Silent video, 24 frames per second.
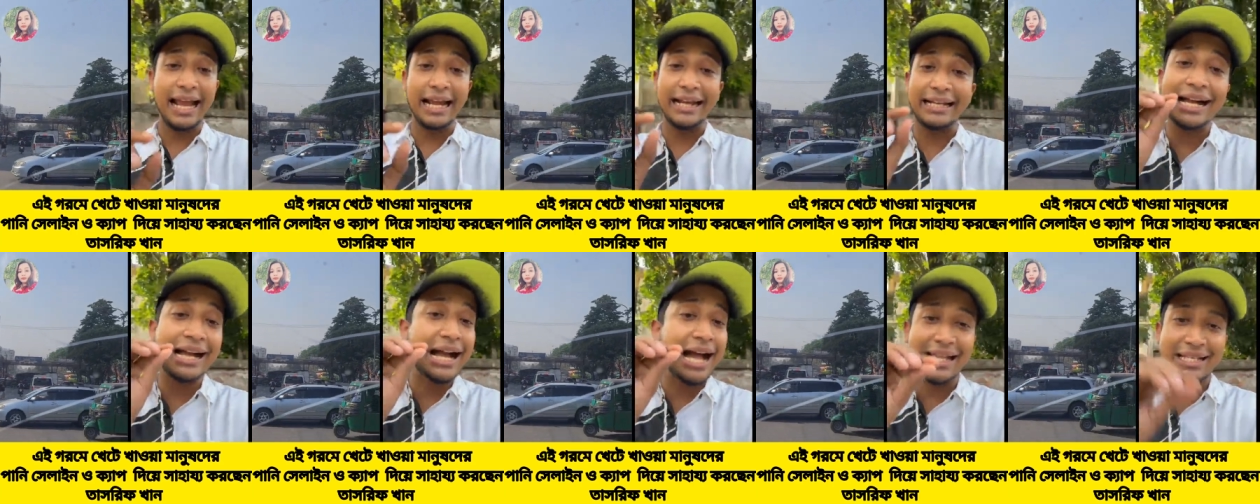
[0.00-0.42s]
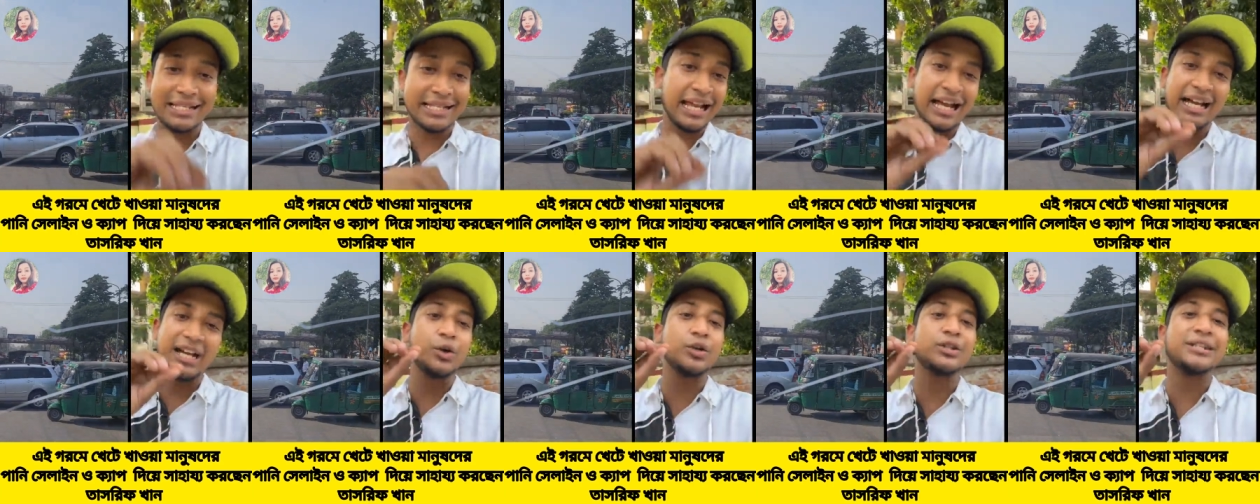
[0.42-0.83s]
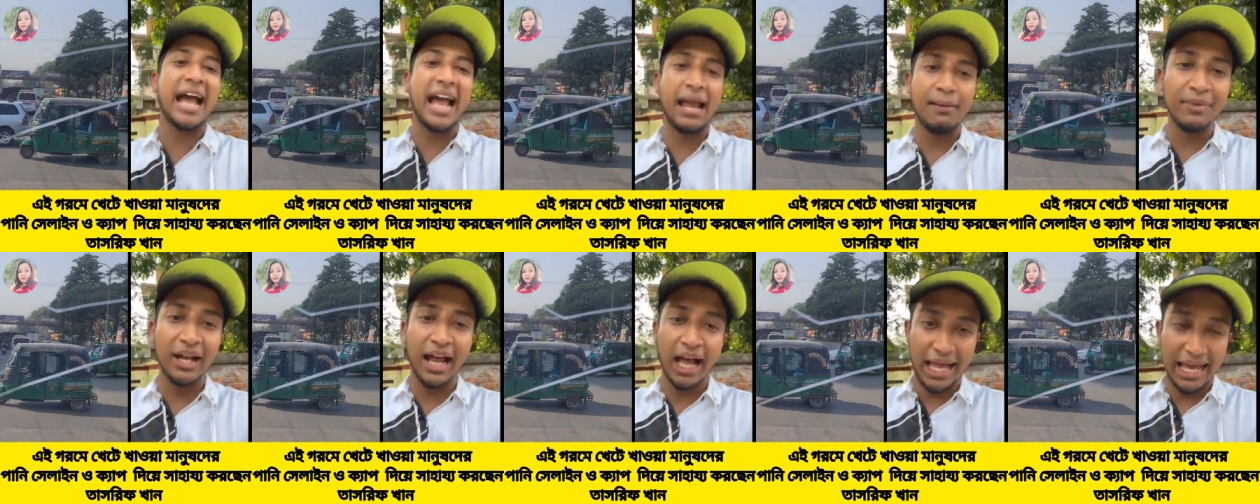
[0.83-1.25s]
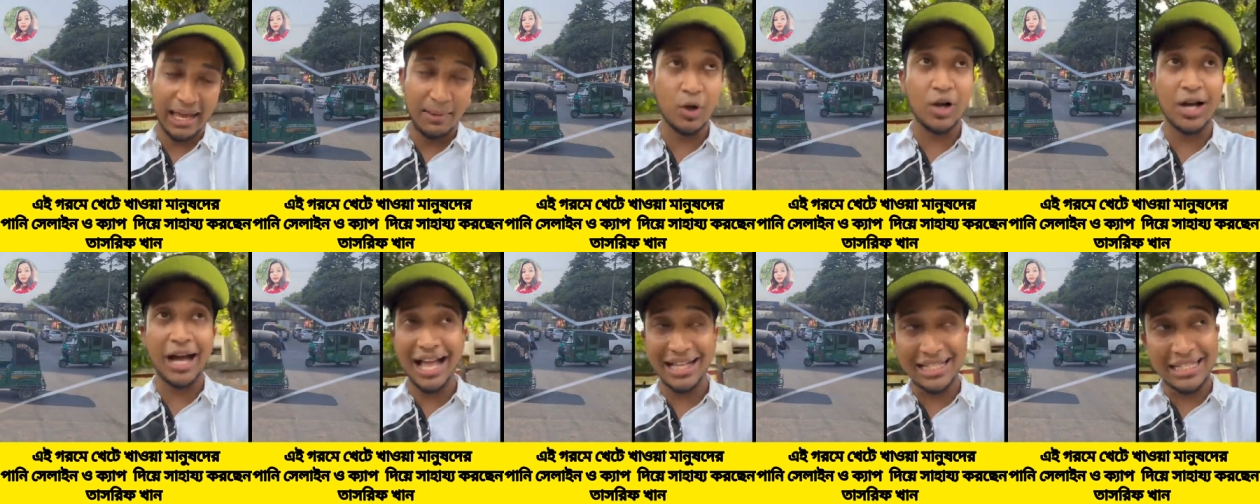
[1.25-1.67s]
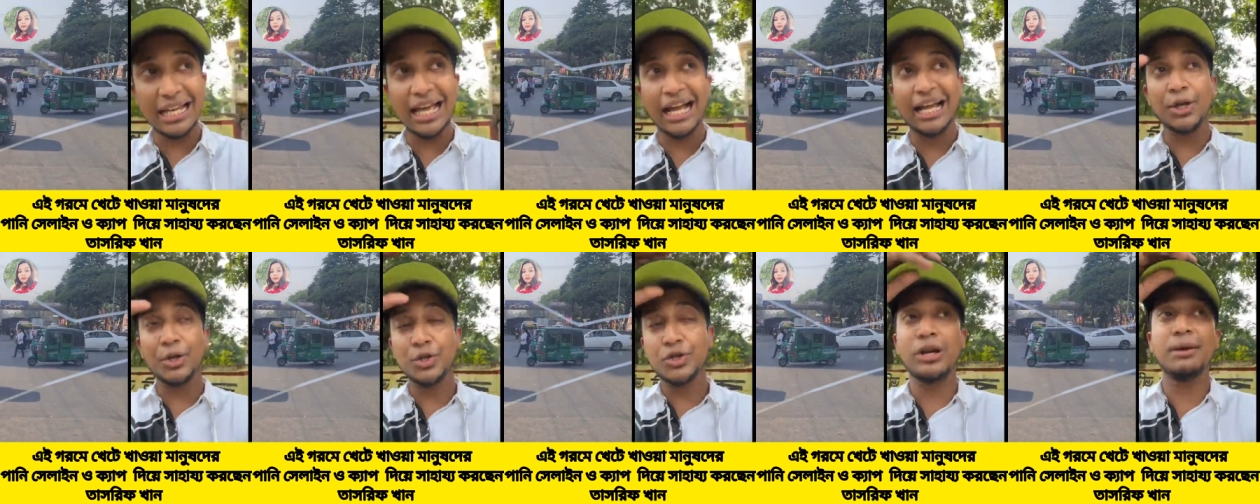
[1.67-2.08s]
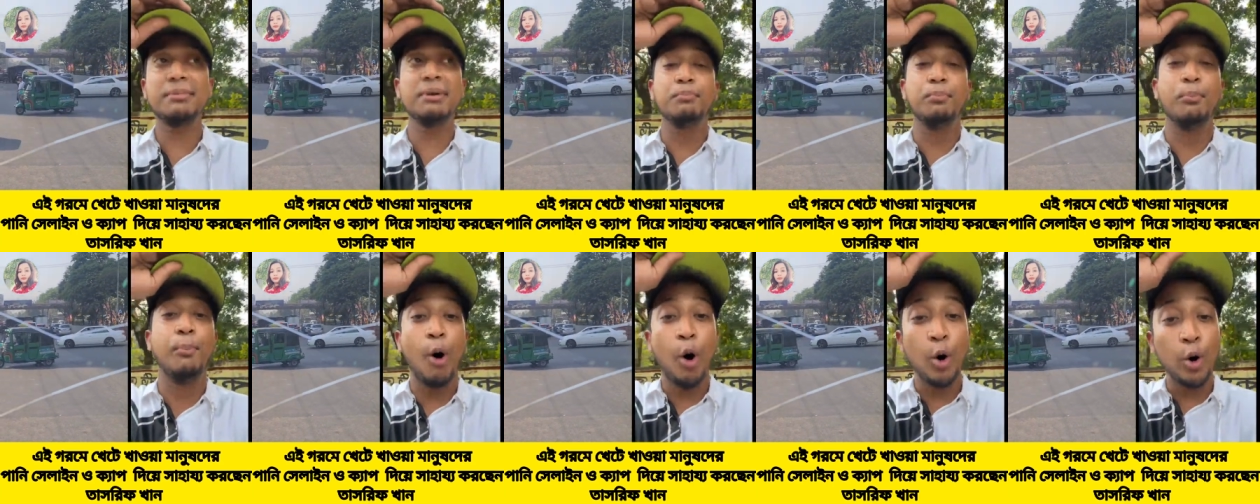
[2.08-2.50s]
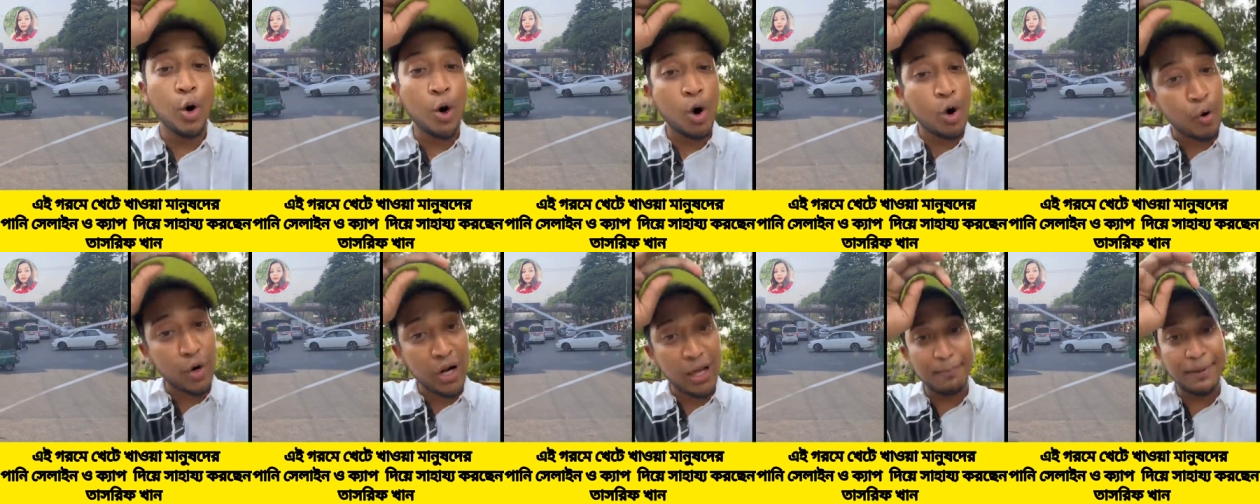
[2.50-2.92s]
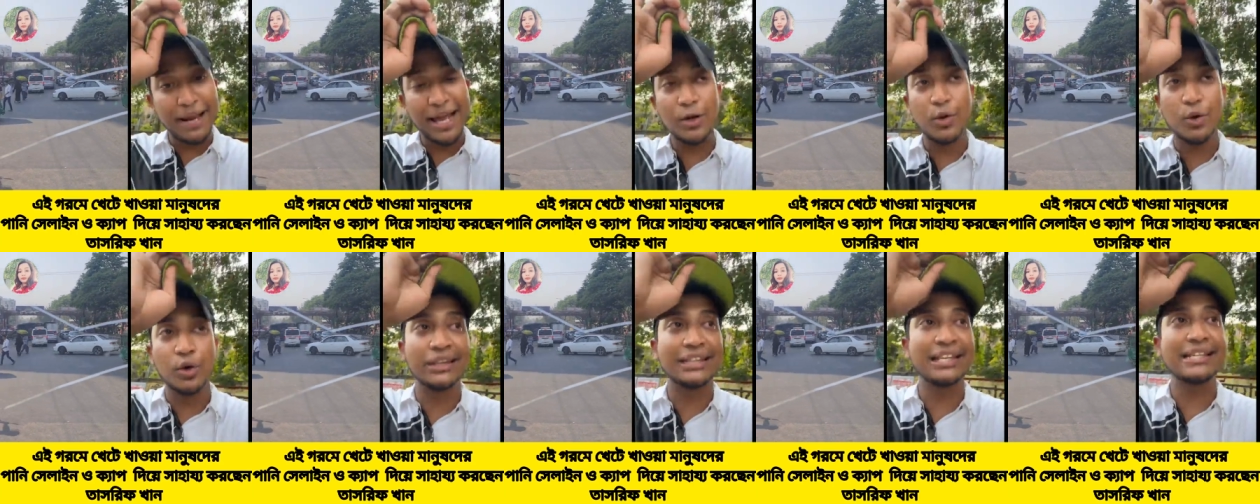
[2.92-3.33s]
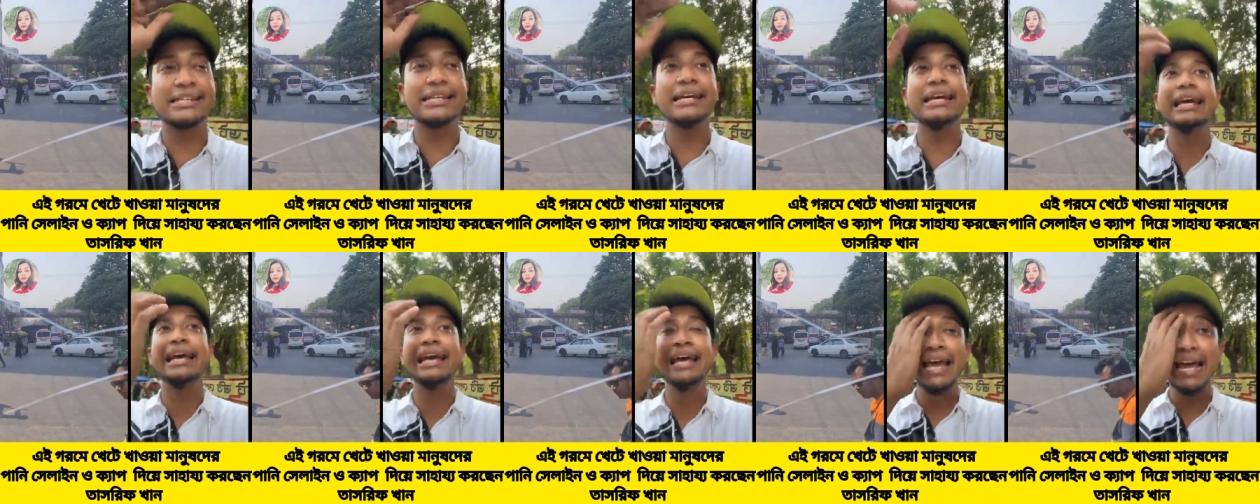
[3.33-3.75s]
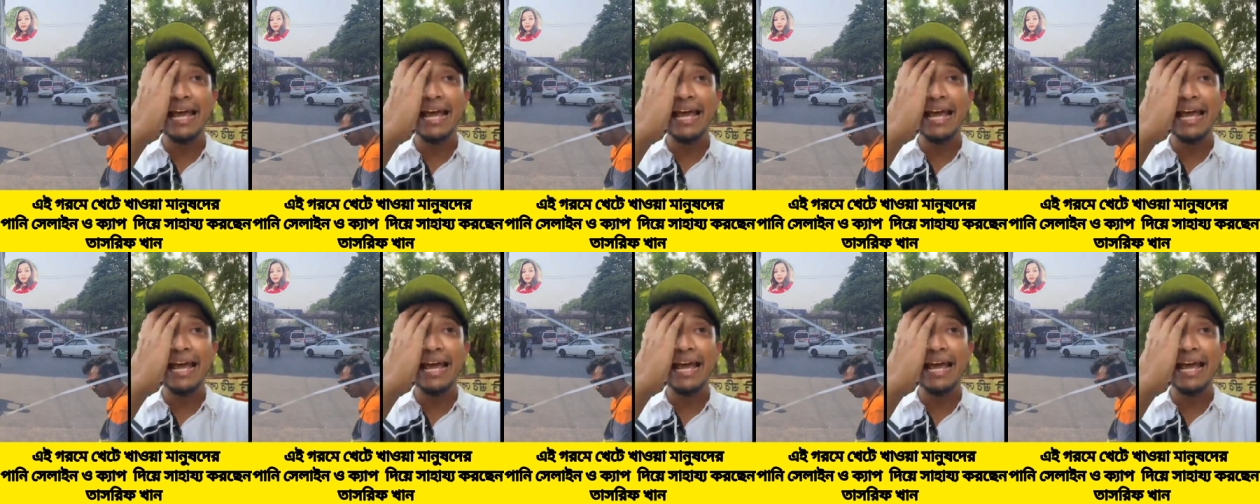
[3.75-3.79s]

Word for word: এটা গাছ লাগানোর টাইম না এবং গাছ লাগানোর জন্য আমি বড় করে প্ল্যান করতেছি